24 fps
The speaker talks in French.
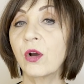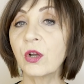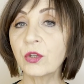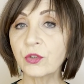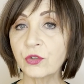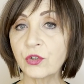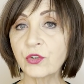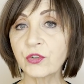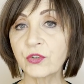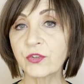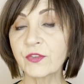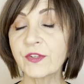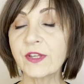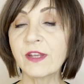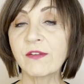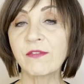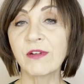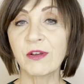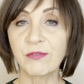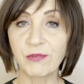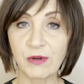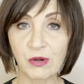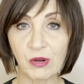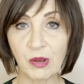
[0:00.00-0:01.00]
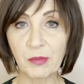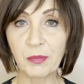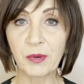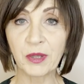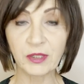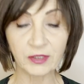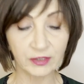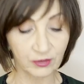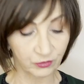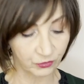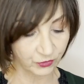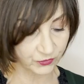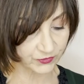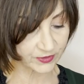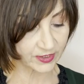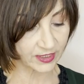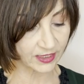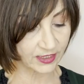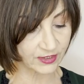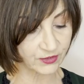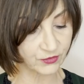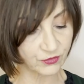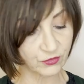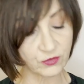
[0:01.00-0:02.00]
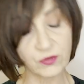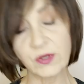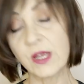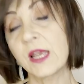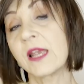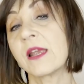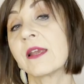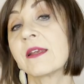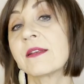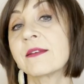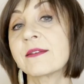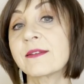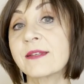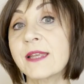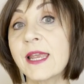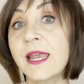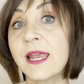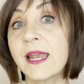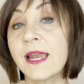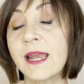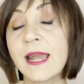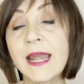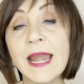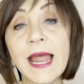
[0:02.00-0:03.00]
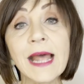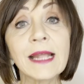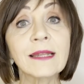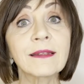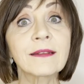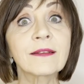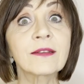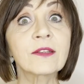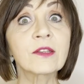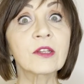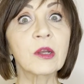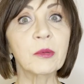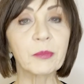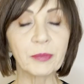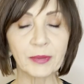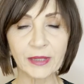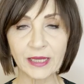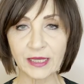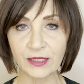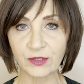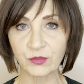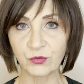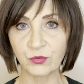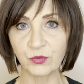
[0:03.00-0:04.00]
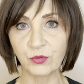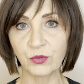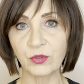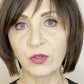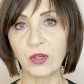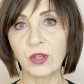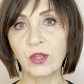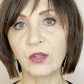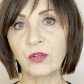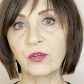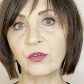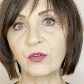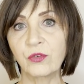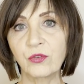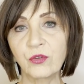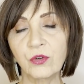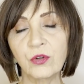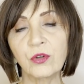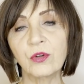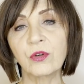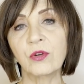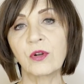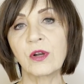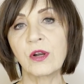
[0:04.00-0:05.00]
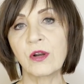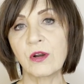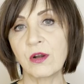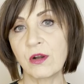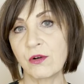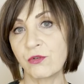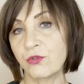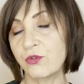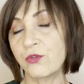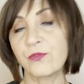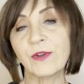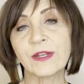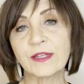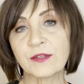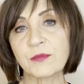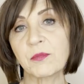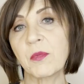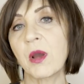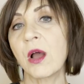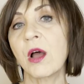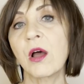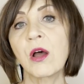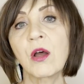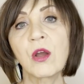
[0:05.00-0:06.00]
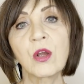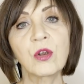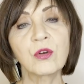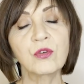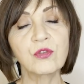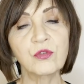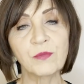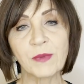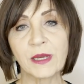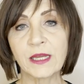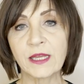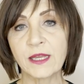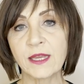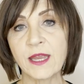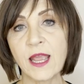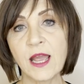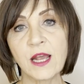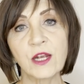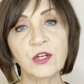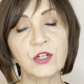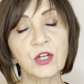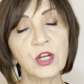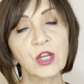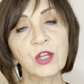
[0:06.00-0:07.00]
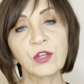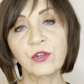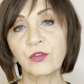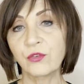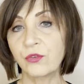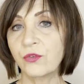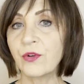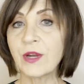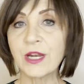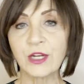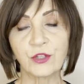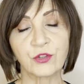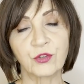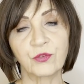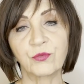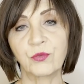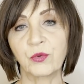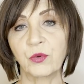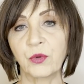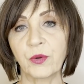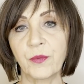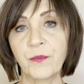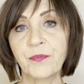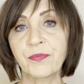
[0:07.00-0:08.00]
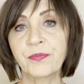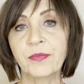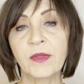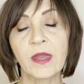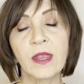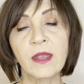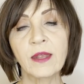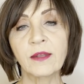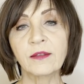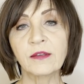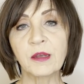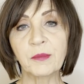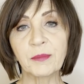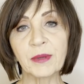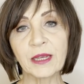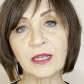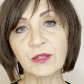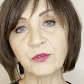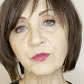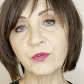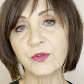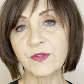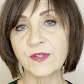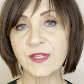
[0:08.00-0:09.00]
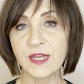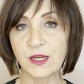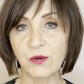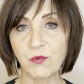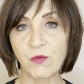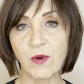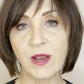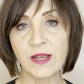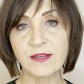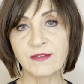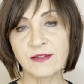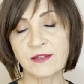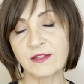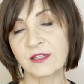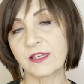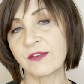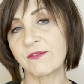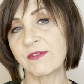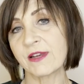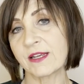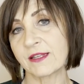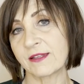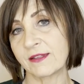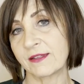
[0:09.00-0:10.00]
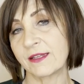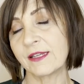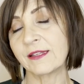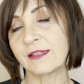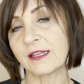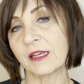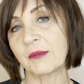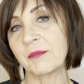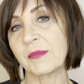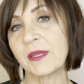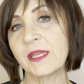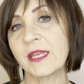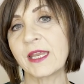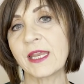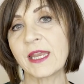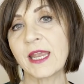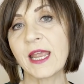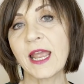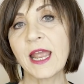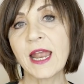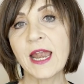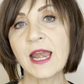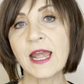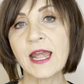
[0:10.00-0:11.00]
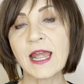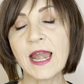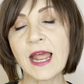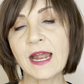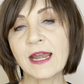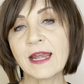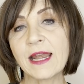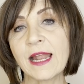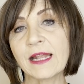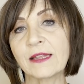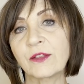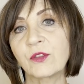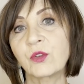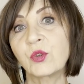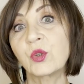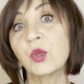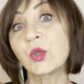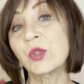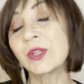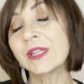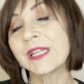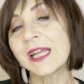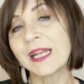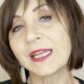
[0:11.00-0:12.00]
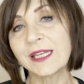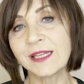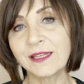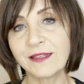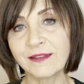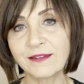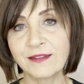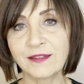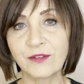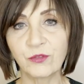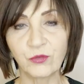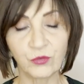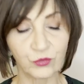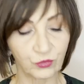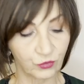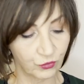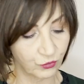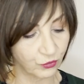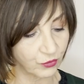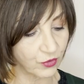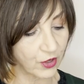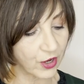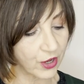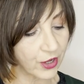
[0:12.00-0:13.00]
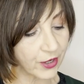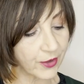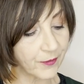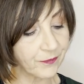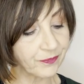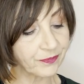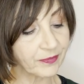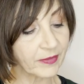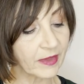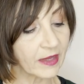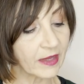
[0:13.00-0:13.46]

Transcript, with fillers: Autre chose qu'il va falloir prendre en considération, c'est la température du vêtement, du maquillage, de la chevelure. Température, c'est quoi C'est ce qui va déterminer la, la tonalité d'une couleur.